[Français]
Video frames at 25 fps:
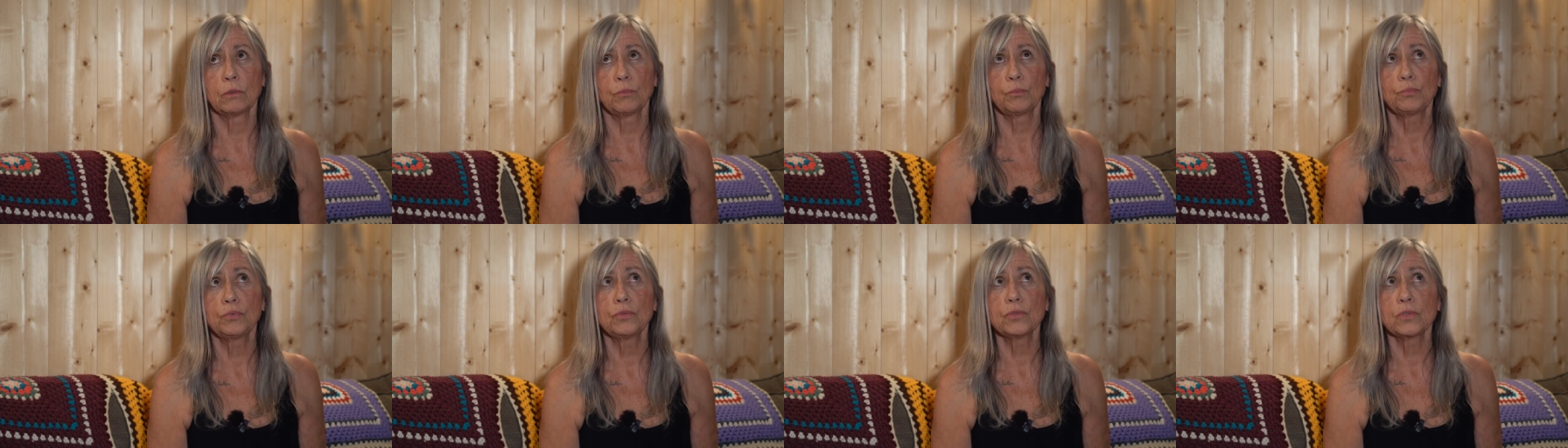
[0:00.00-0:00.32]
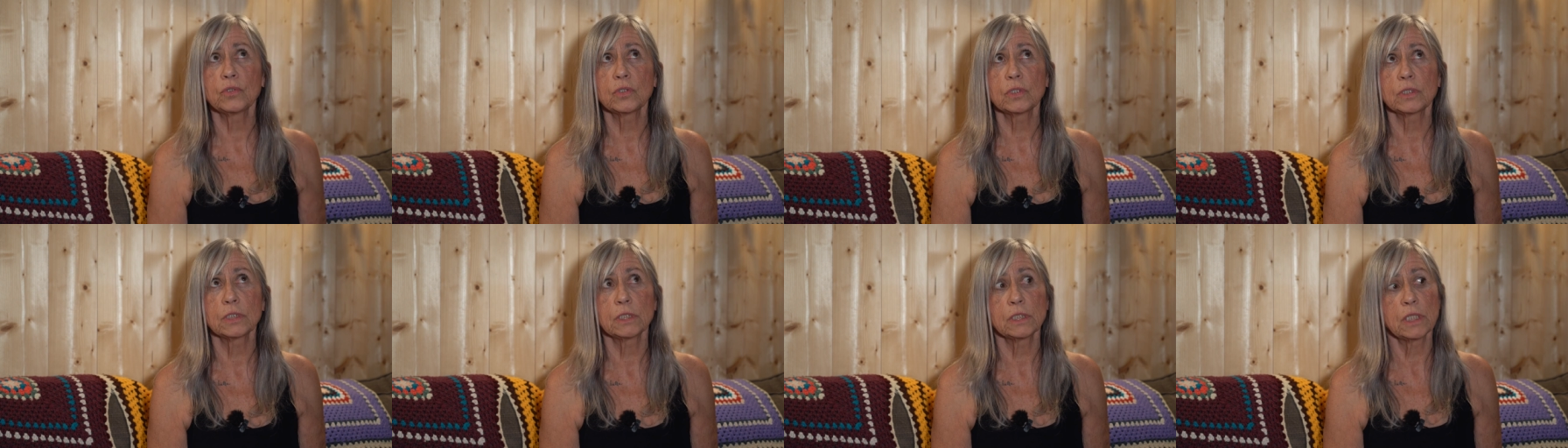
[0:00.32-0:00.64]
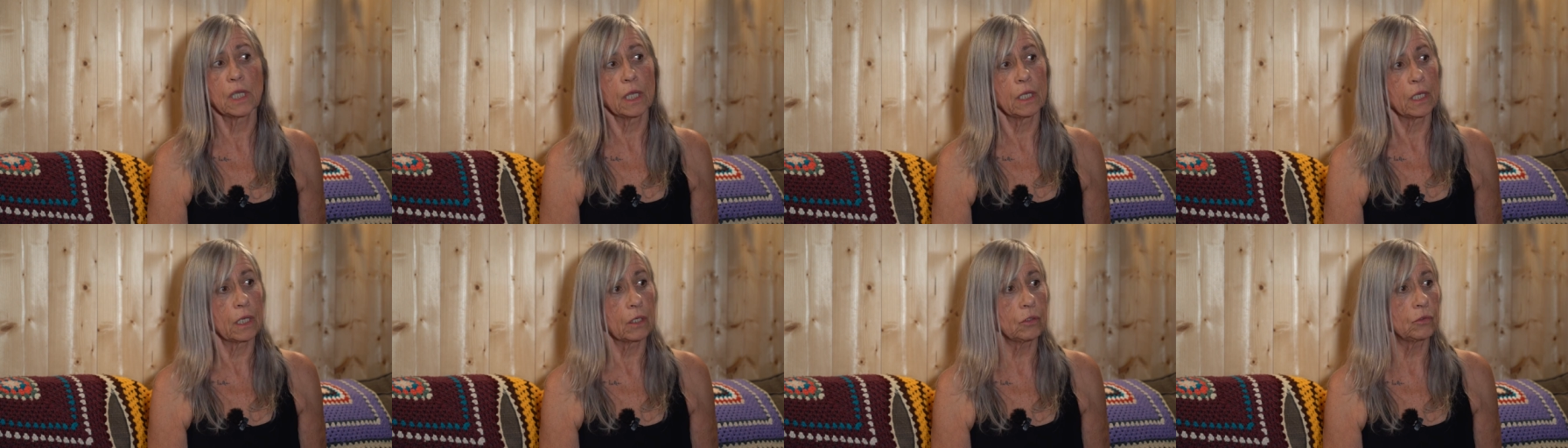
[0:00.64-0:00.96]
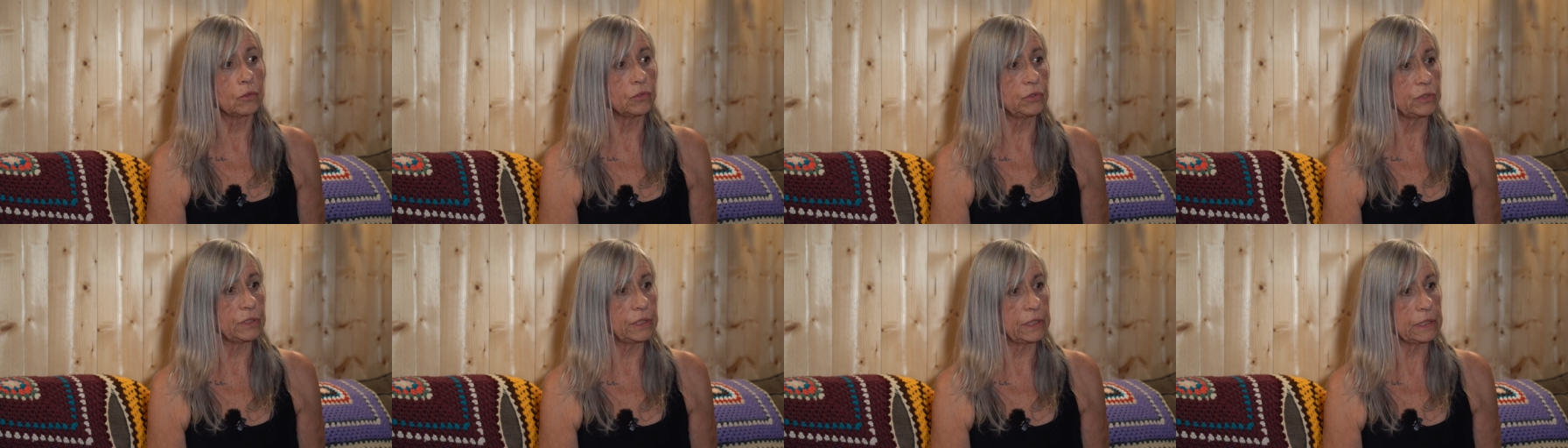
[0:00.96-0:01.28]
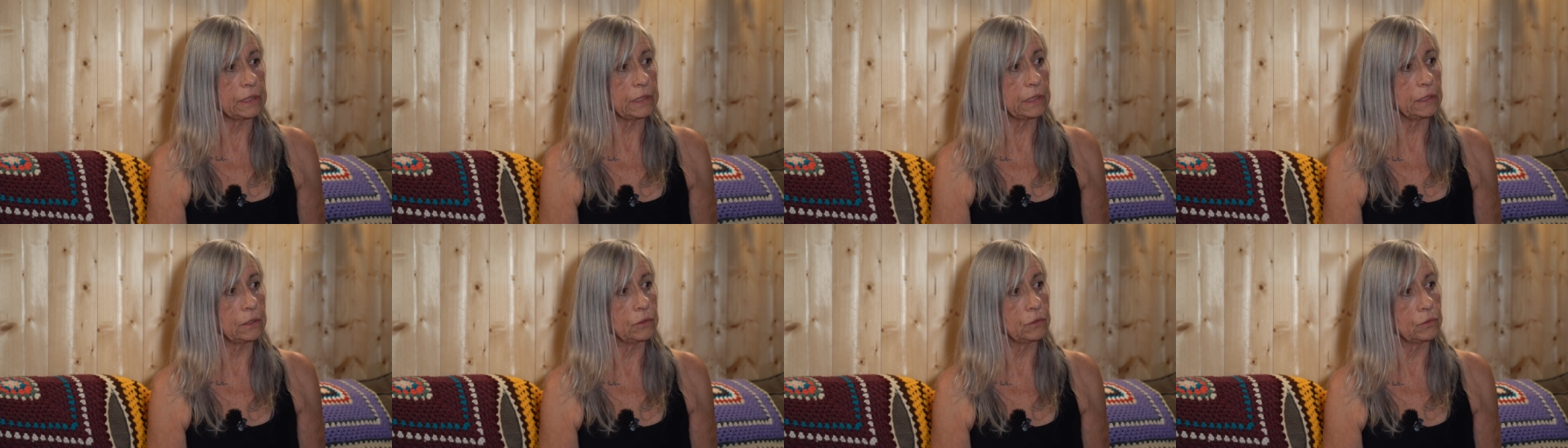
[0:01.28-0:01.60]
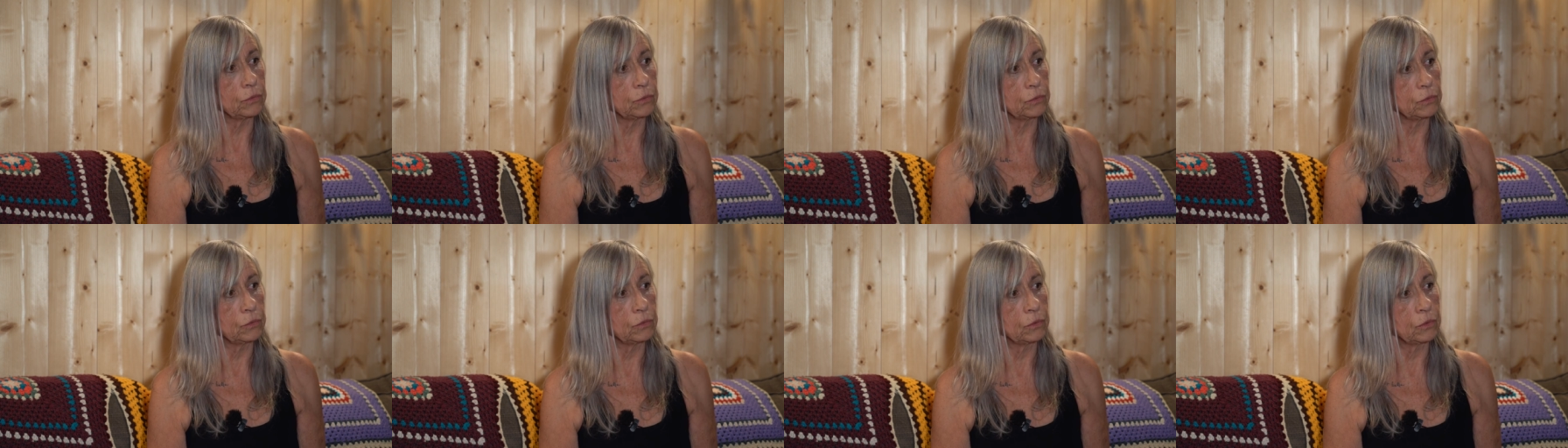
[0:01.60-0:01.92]
en plus, il y a un côté
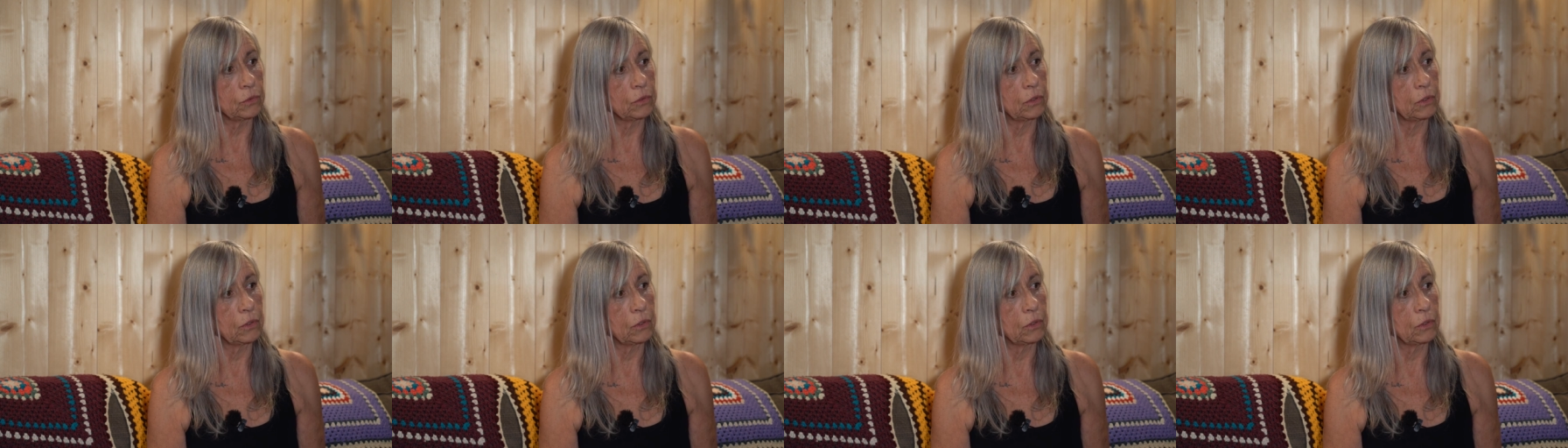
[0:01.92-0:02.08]
euh,